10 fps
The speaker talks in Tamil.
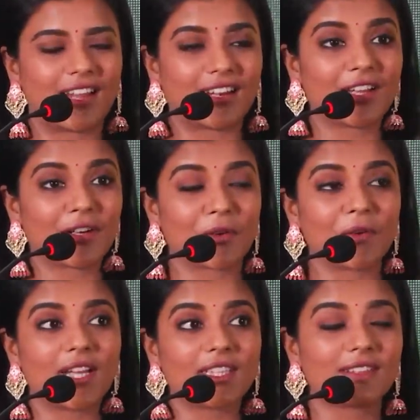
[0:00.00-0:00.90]
நல்லா
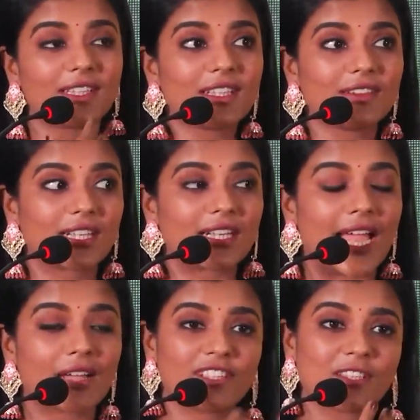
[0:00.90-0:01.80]
இருக்கும் அது வந்து அவருக்கு
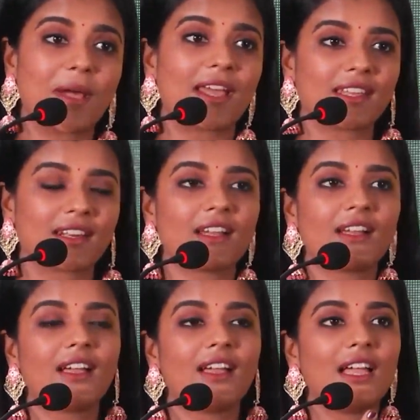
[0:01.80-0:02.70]
லாங்குவேஜ் பேரியராக